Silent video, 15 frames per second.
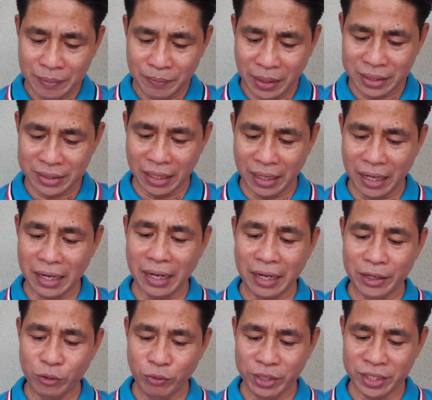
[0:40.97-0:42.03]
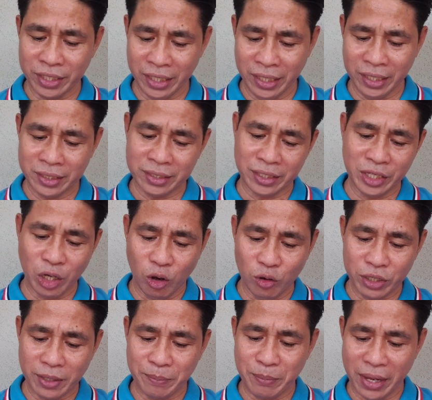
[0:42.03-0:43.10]
pagtalakay which is know
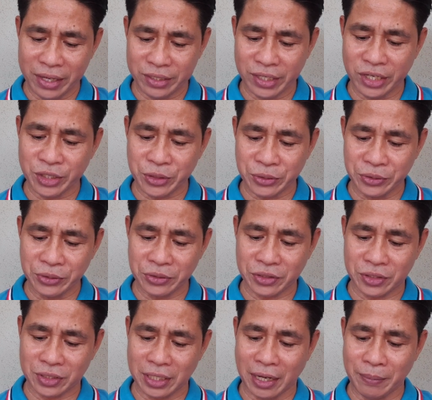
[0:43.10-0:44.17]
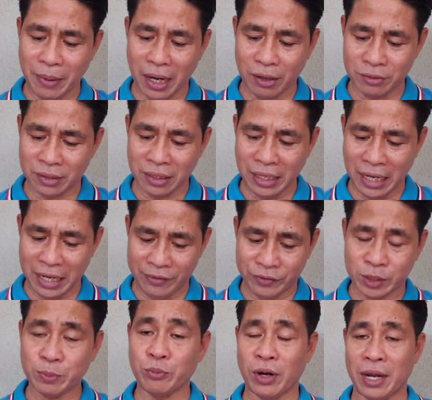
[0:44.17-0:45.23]
the basic truths about
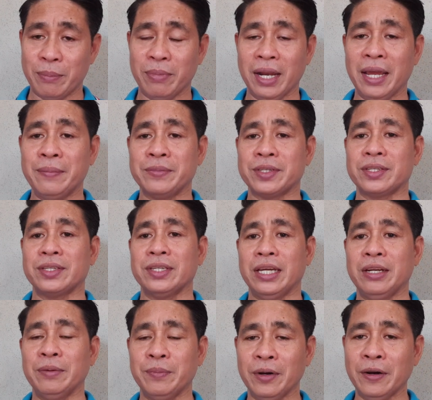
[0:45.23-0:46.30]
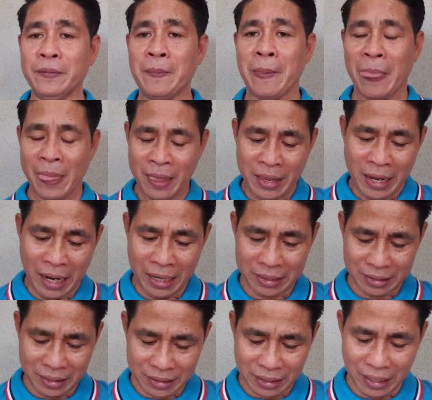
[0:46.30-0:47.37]
life's problems. Ano po?
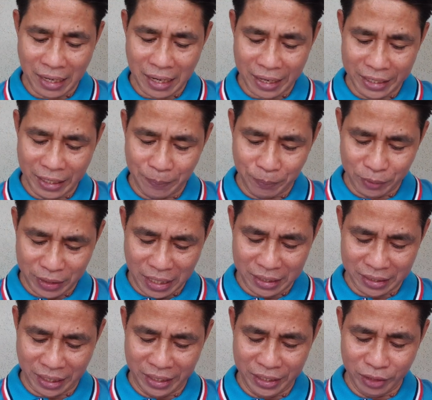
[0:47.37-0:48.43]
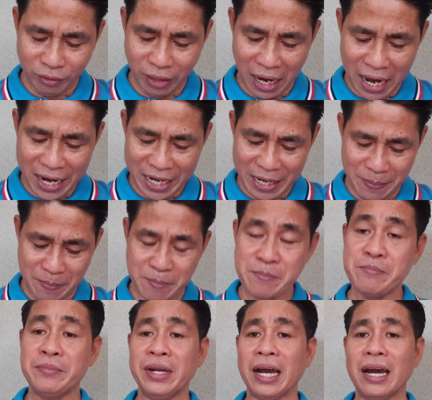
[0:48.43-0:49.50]
At natalakay na po natin yung anim
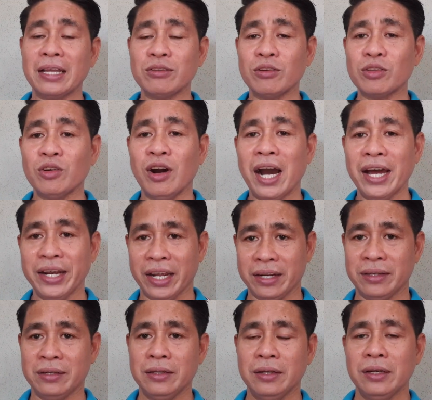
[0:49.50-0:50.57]
na katotohanan